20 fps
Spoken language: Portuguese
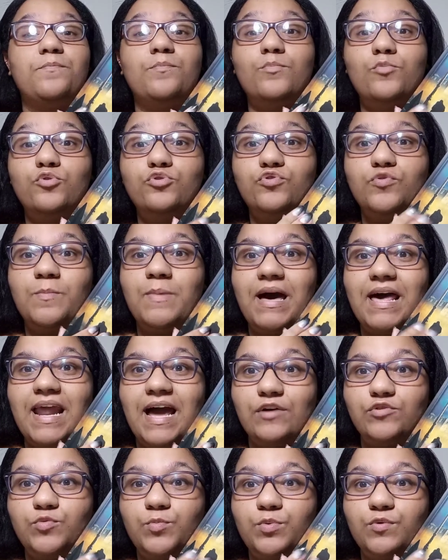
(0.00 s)
muito
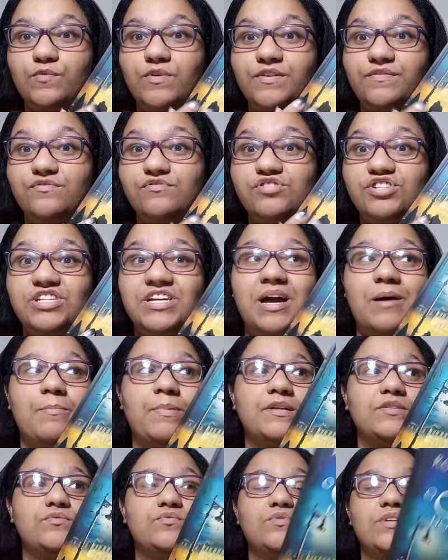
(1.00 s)
barato para um livro de
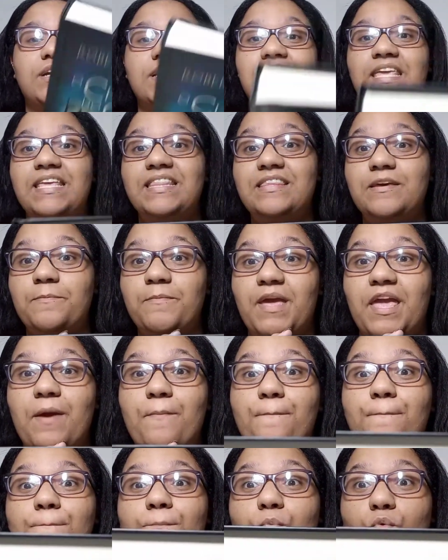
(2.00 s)
capa dura, que também
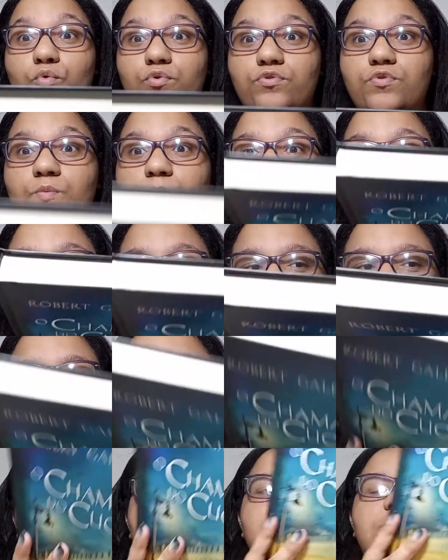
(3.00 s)
é muito, muito
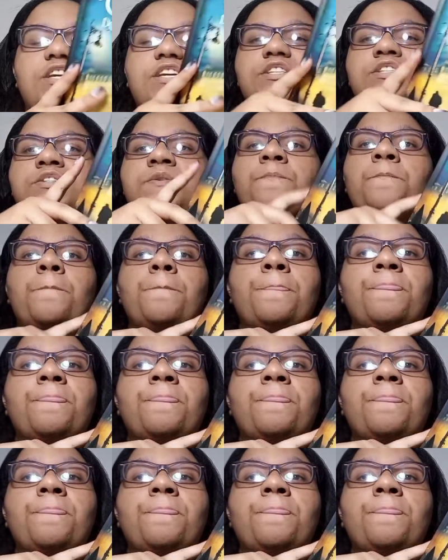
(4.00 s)
grande, gente.